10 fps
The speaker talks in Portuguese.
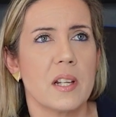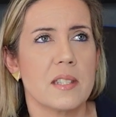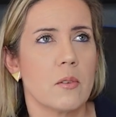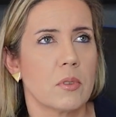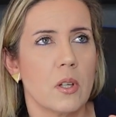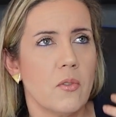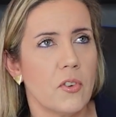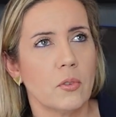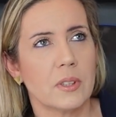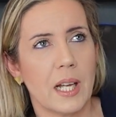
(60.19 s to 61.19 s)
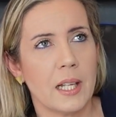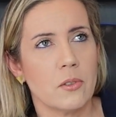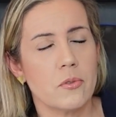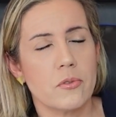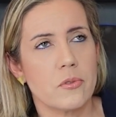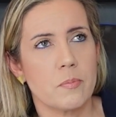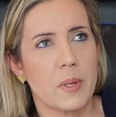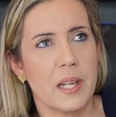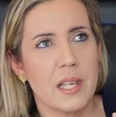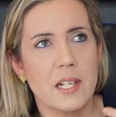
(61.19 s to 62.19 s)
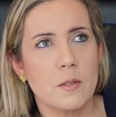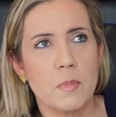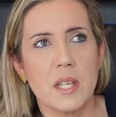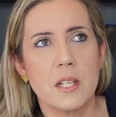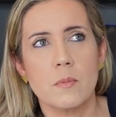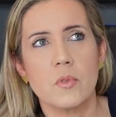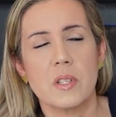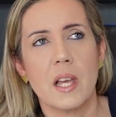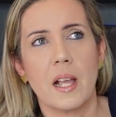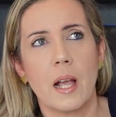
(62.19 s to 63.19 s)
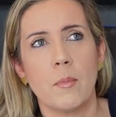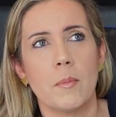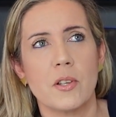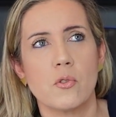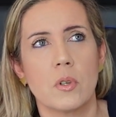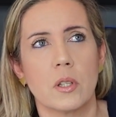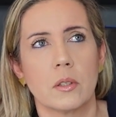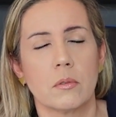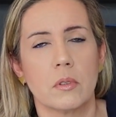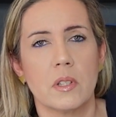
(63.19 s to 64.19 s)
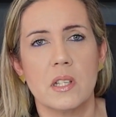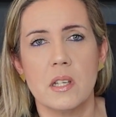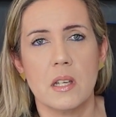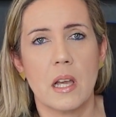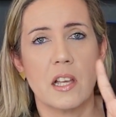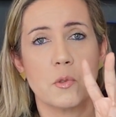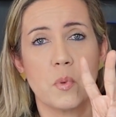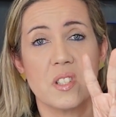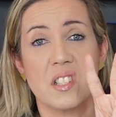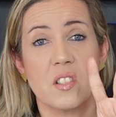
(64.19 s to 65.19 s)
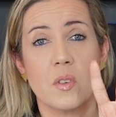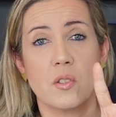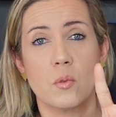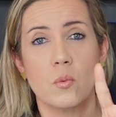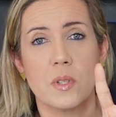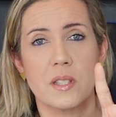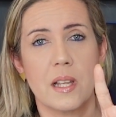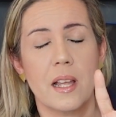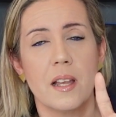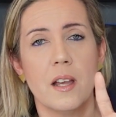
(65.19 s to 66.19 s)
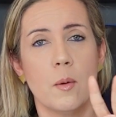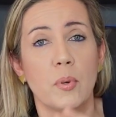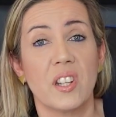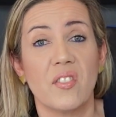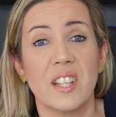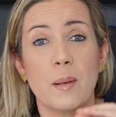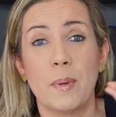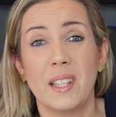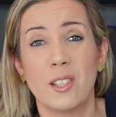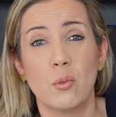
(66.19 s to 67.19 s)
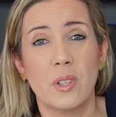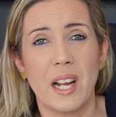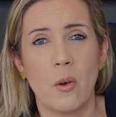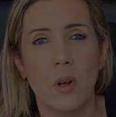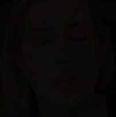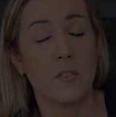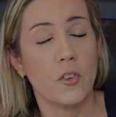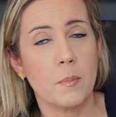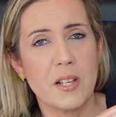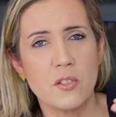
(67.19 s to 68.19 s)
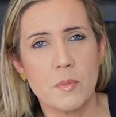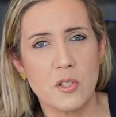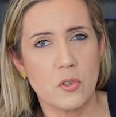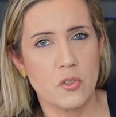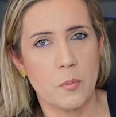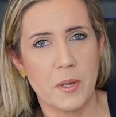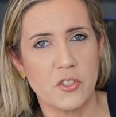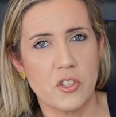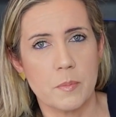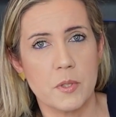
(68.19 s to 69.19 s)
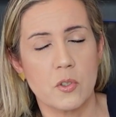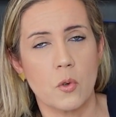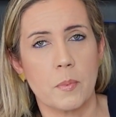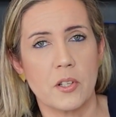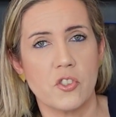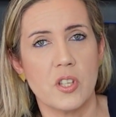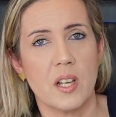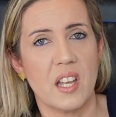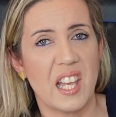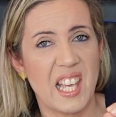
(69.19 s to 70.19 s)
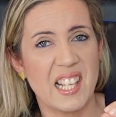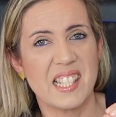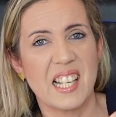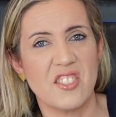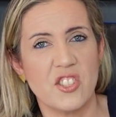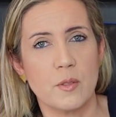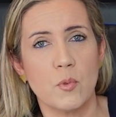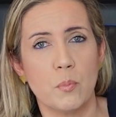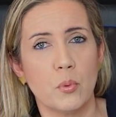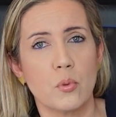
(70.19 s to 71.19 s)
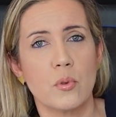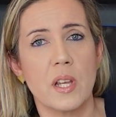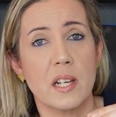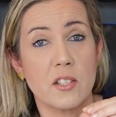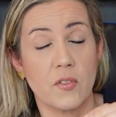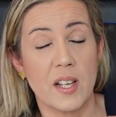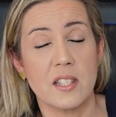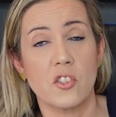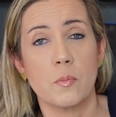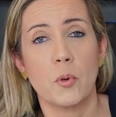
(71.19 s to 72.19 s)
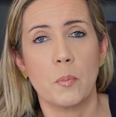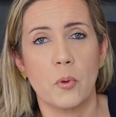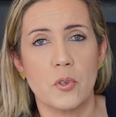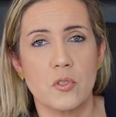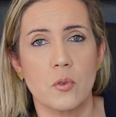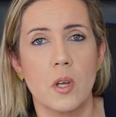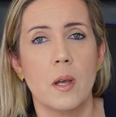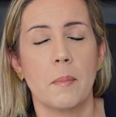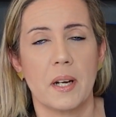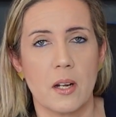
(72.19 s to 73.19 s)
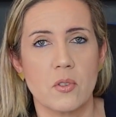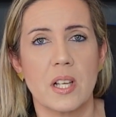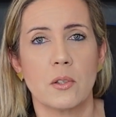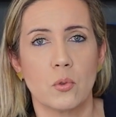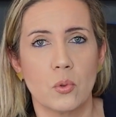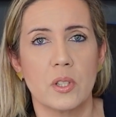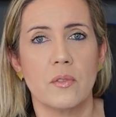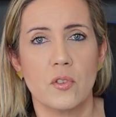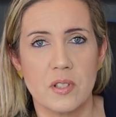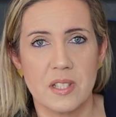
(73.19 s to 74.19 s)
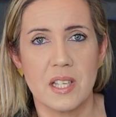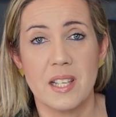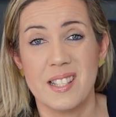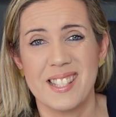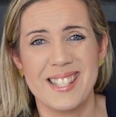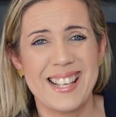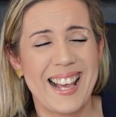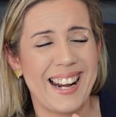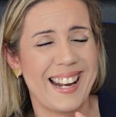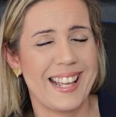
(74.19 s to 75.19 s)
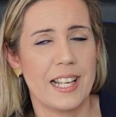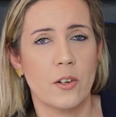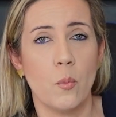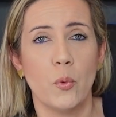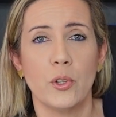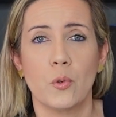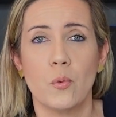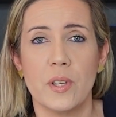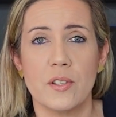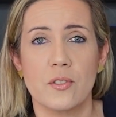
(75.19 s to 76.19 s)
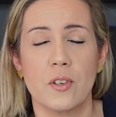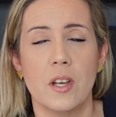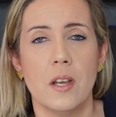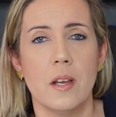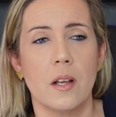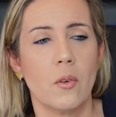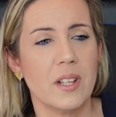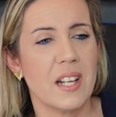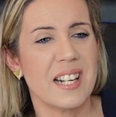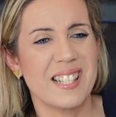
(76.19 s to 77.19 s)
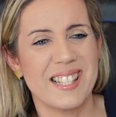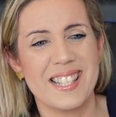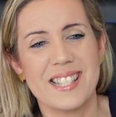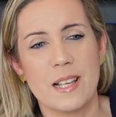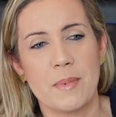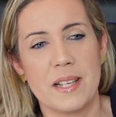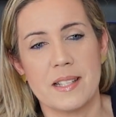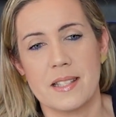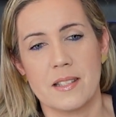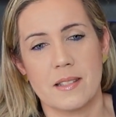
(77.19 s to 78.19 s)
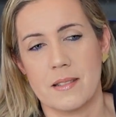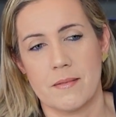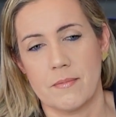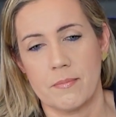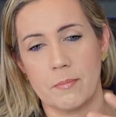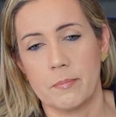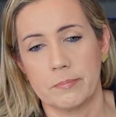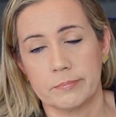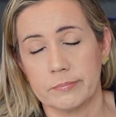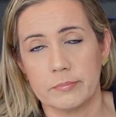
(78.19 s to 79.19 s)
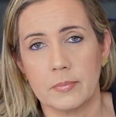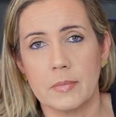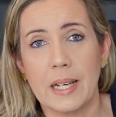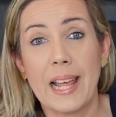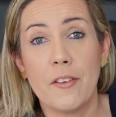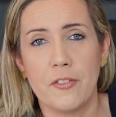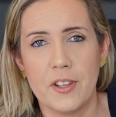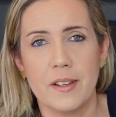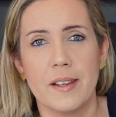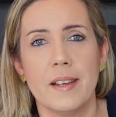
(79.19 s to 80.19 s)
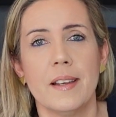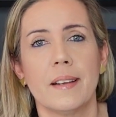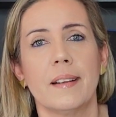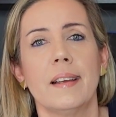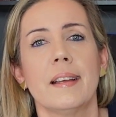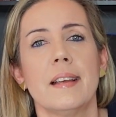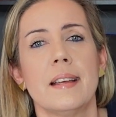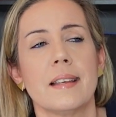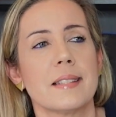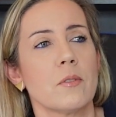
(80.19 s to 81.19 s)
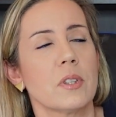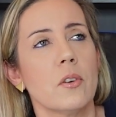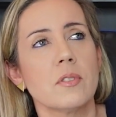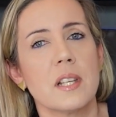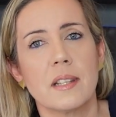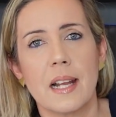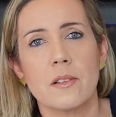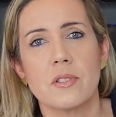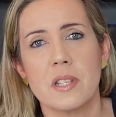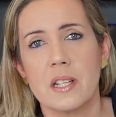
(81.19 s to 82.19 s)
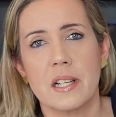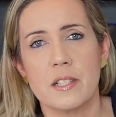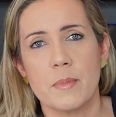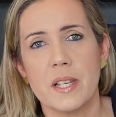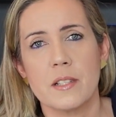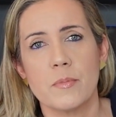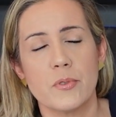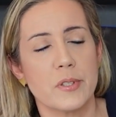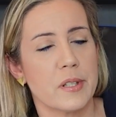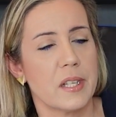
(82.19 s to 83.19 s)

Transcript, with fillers: eles estão tão voltados para eles mesmos que acabam machucando? E a resposta são as duas, tá? Porque vai depender do grau. Se for mais uma sociopatia, psicopatia, é sadismo puro e eles fazem de propósito para causar dor em você e se alegram muito com isso. Quando é narcisista mais leve, né? são tão centrados sim neles mesmos